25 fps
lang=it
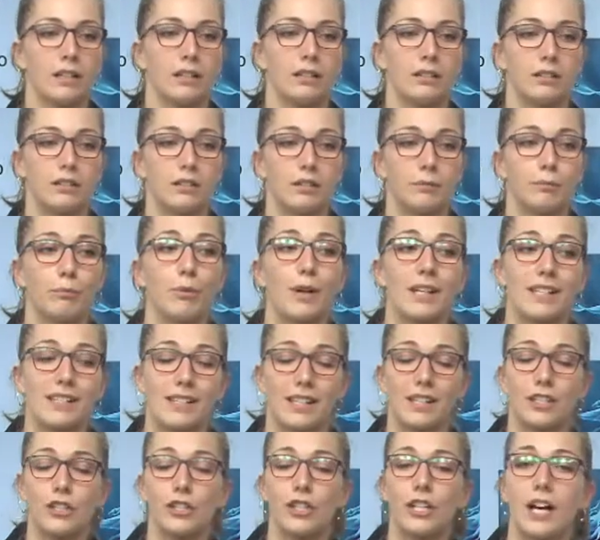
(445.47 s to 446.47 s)
Eh, può
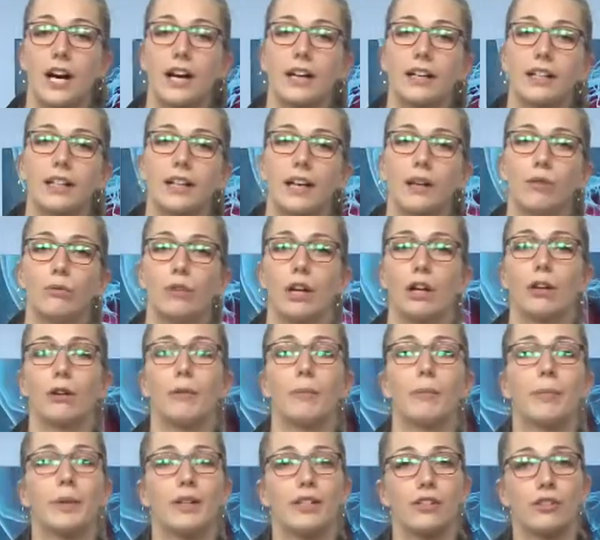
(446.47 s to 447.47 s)
esserci anche una
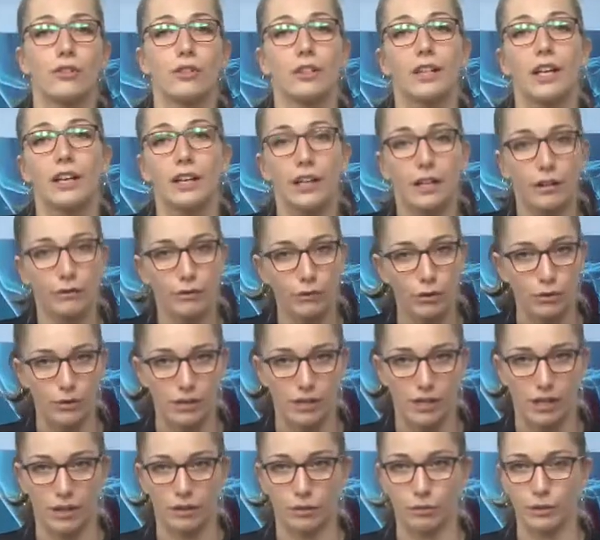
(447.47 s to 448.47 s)
compressione
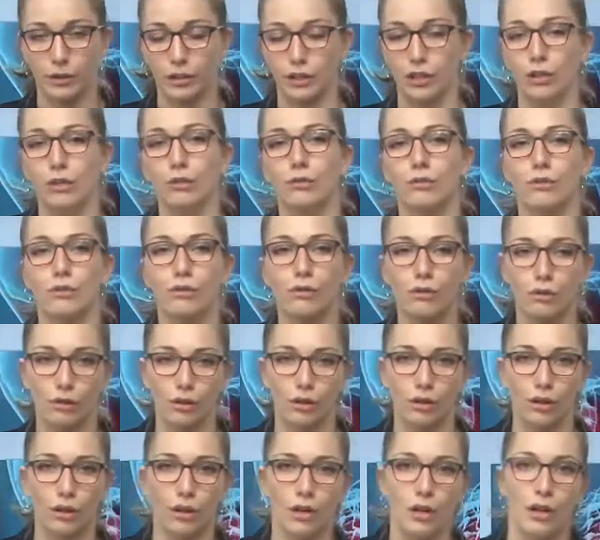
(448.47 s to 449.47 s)
nervosa, quindi non
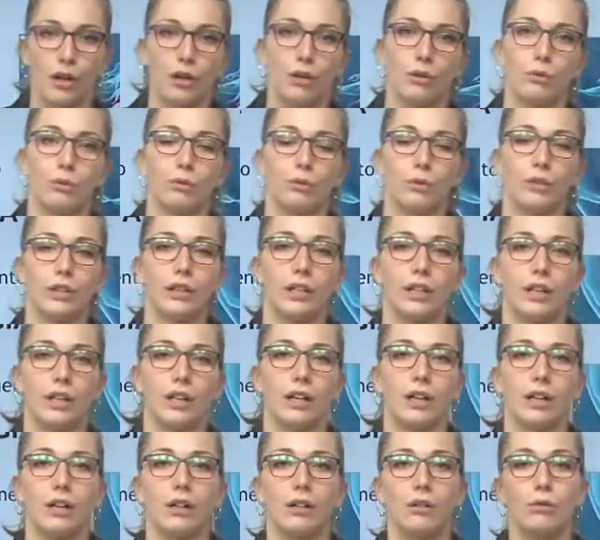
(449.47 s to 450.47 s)
solo
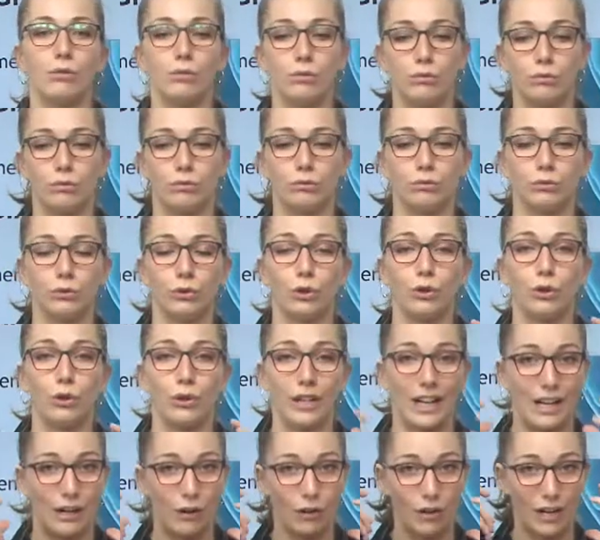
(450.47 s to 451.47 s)
un, un
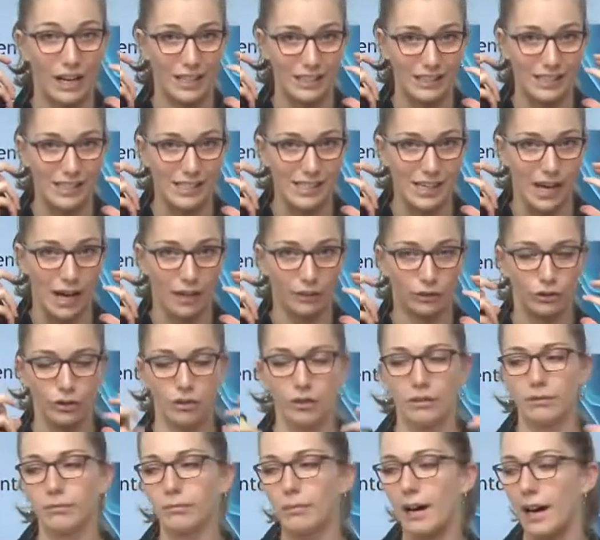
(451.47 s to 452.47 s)
dolore
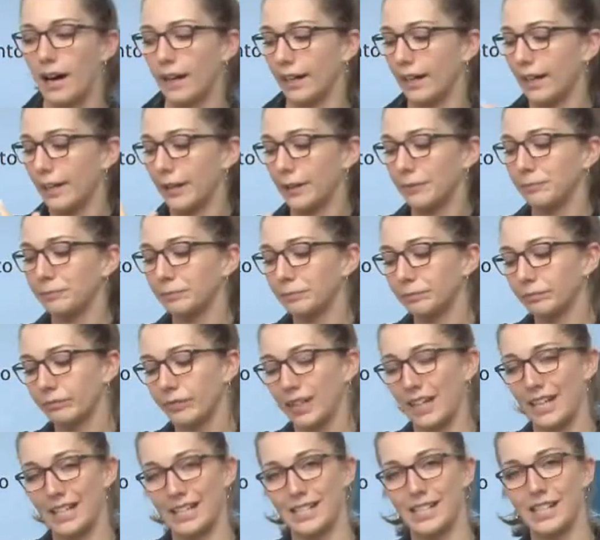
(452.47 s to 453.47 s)
localizzato, ma anche
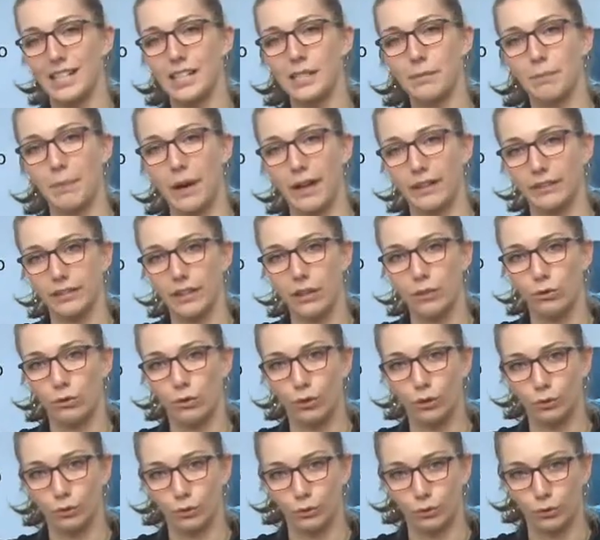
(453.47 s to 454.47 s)
che si espande
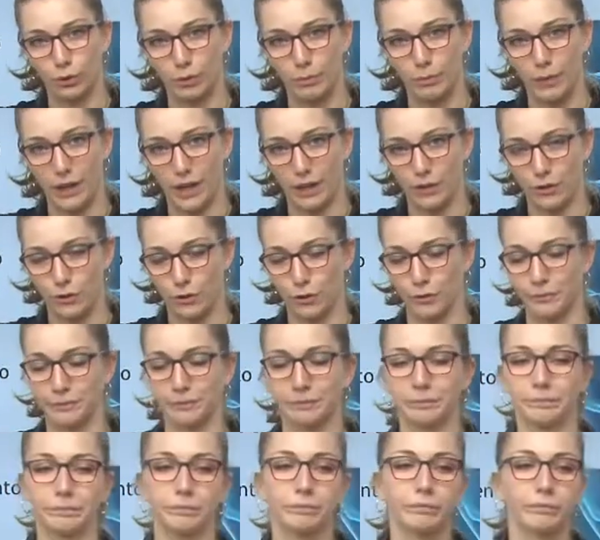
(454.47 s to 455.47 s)
lungo tutto il
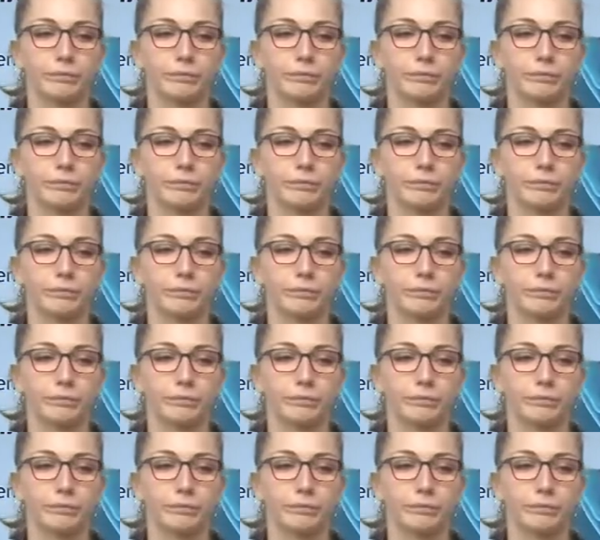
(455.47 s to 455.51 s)
braccio